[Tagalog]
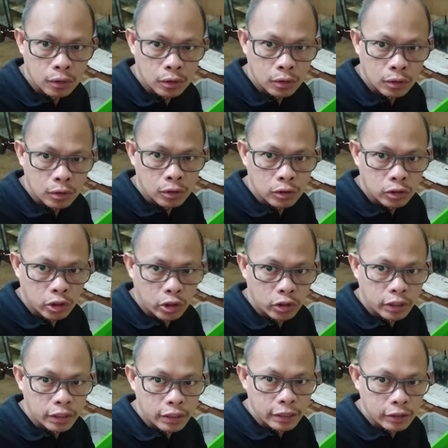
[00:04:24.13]
na.
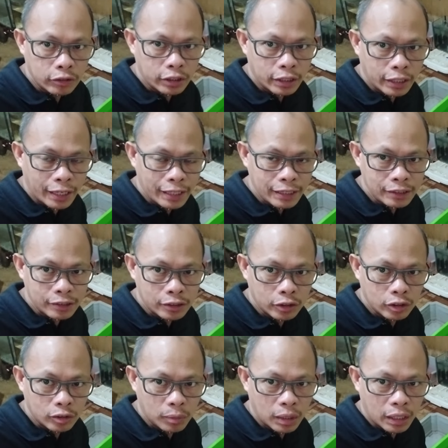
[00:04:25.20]
So, nandito na guys,
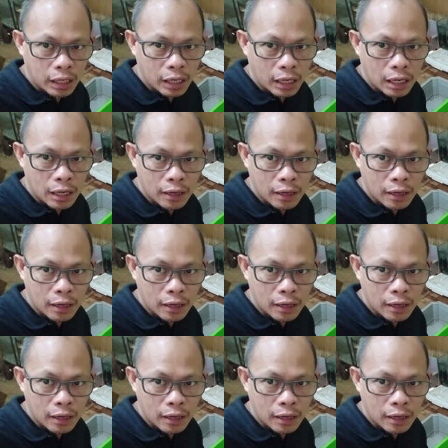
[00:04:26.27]
yung mga